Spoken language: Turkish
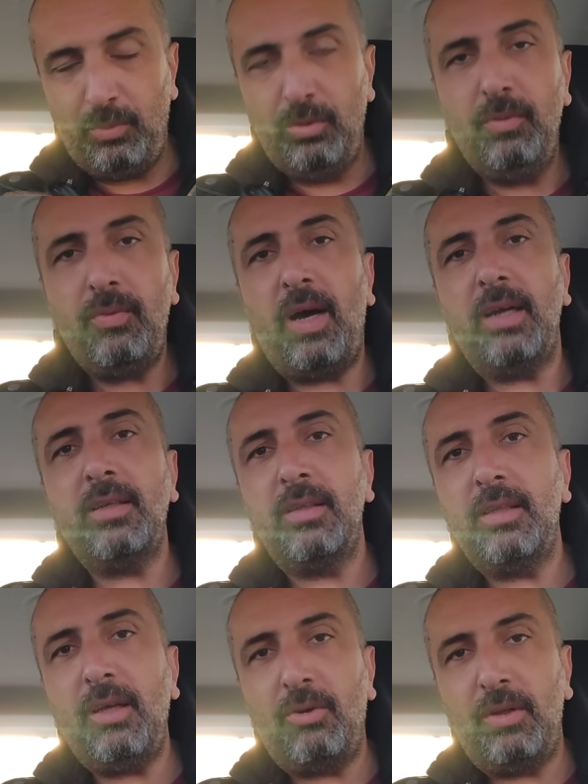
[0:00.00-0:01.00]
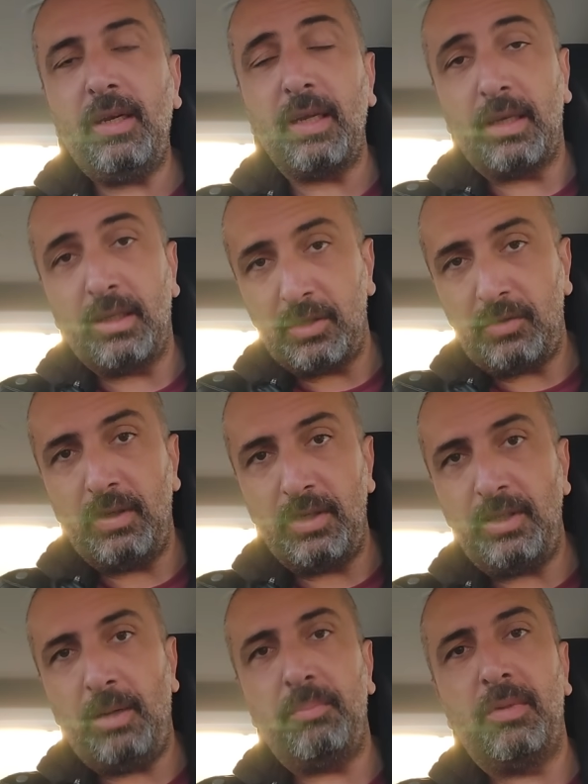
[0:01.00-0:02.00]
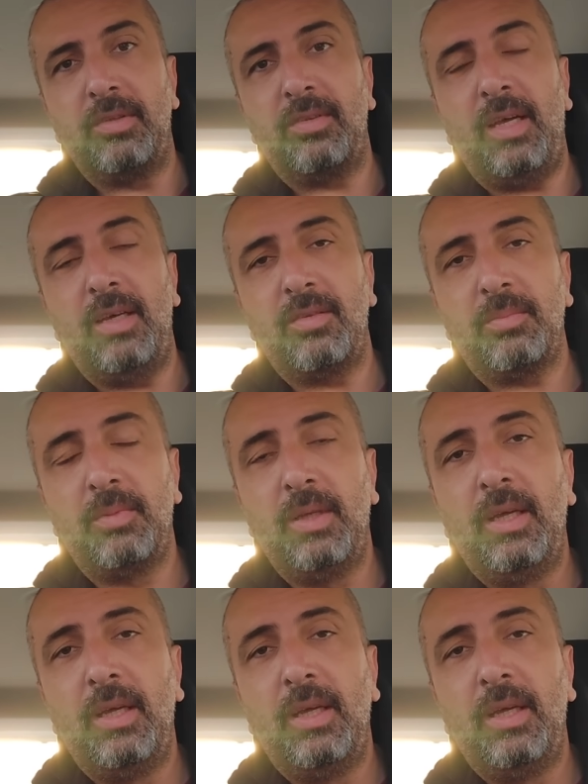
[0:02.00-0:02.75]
Bunu farkında olarak alışveriş yapmanız lazım.